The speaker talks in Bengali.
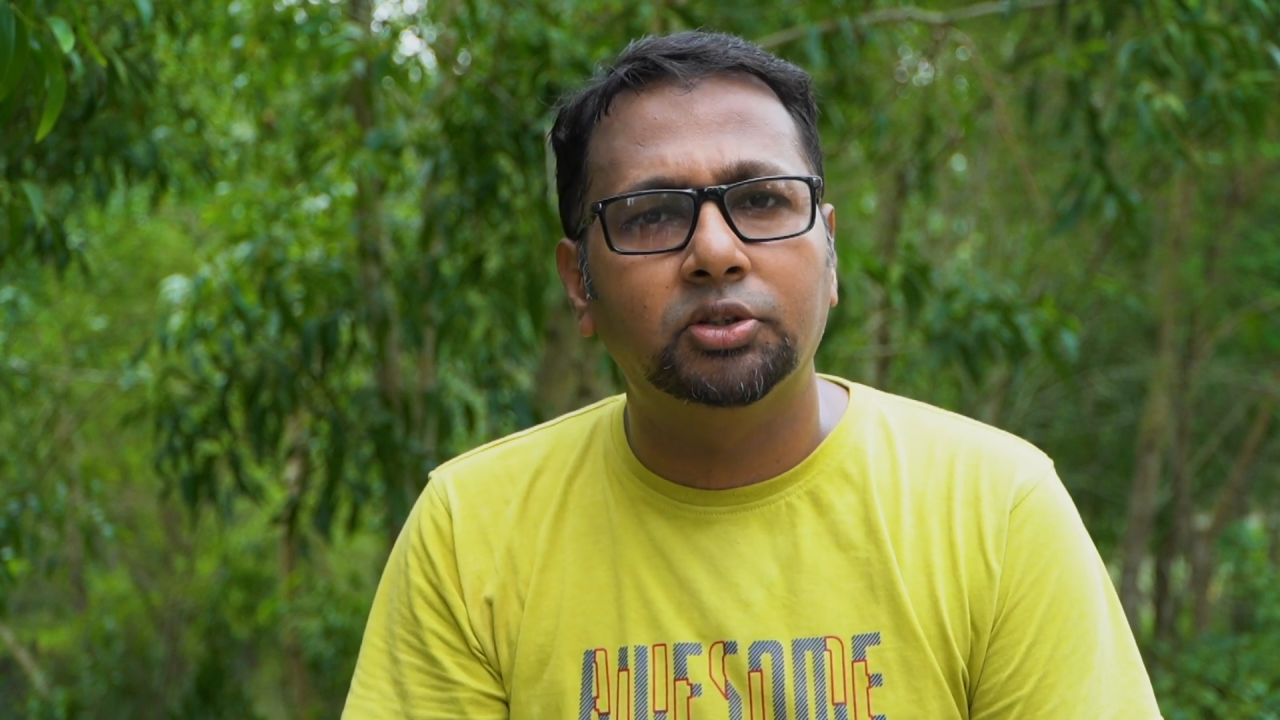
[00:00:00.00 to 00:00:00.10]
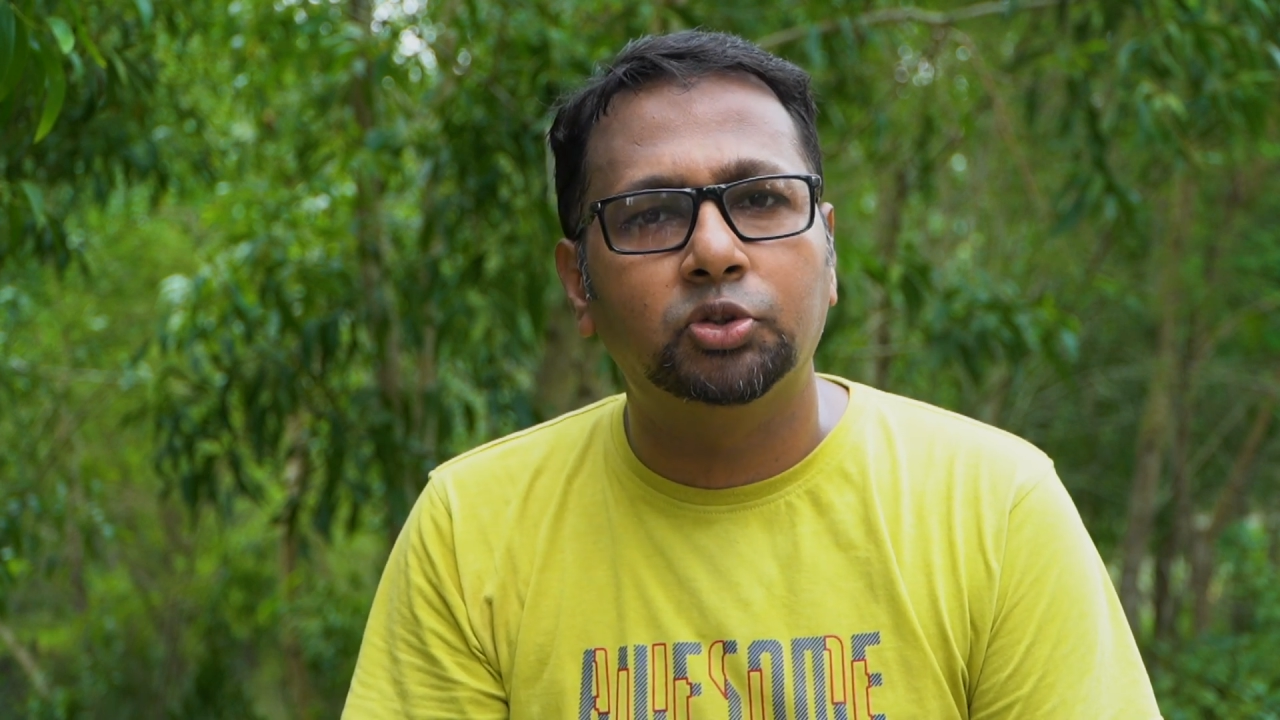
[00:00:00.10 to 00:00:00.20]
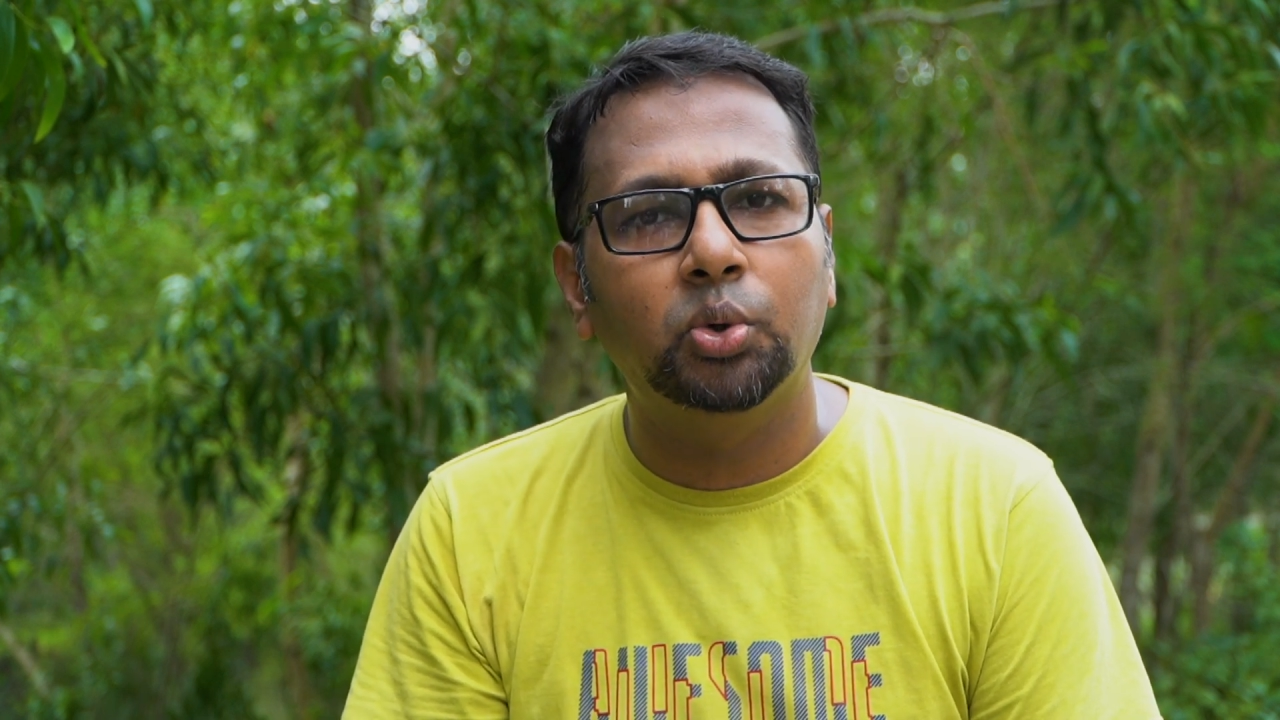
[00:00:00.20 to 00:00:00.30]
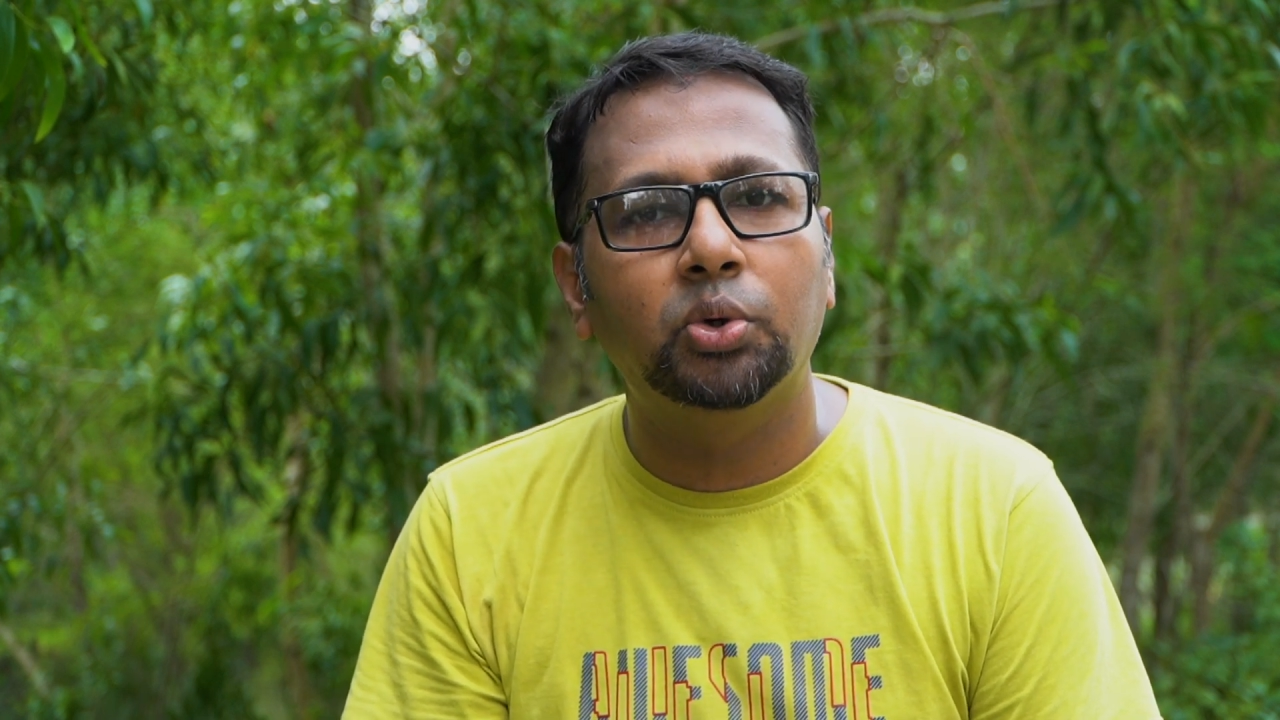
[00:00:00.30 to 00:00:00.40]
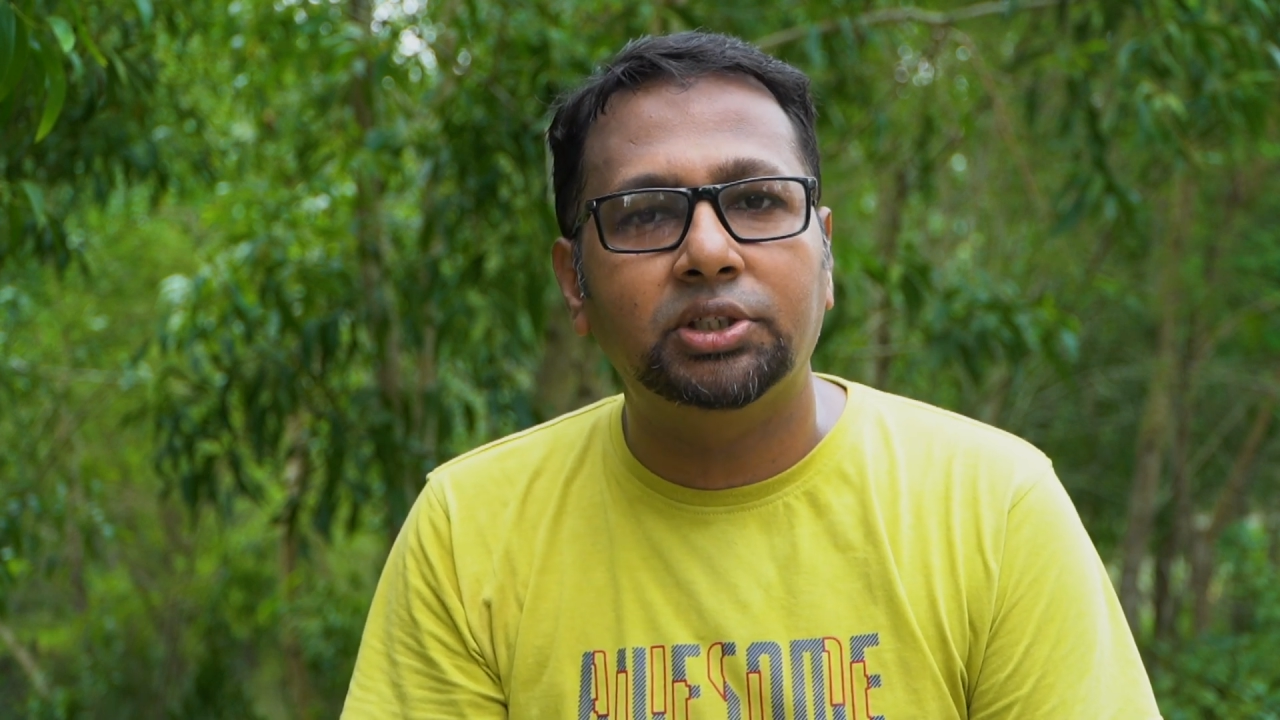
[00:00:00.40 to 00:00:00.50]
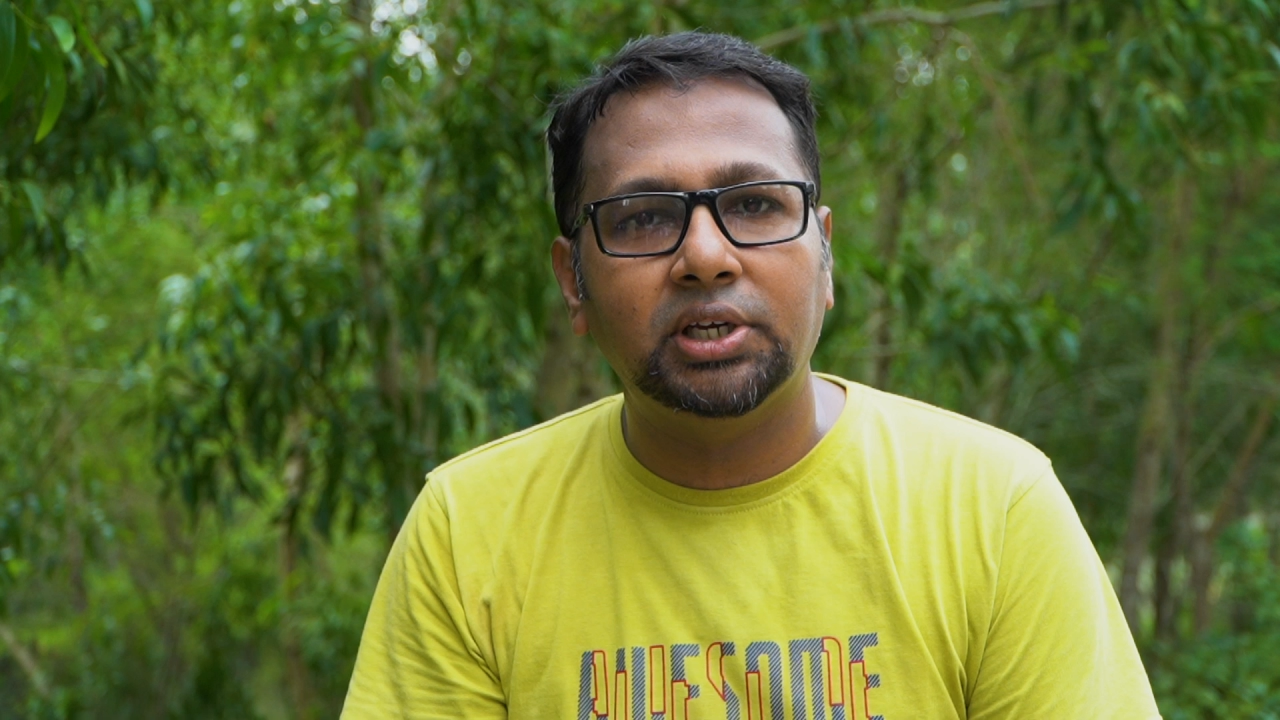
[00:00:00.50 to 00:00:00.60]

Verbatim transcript: জরুরি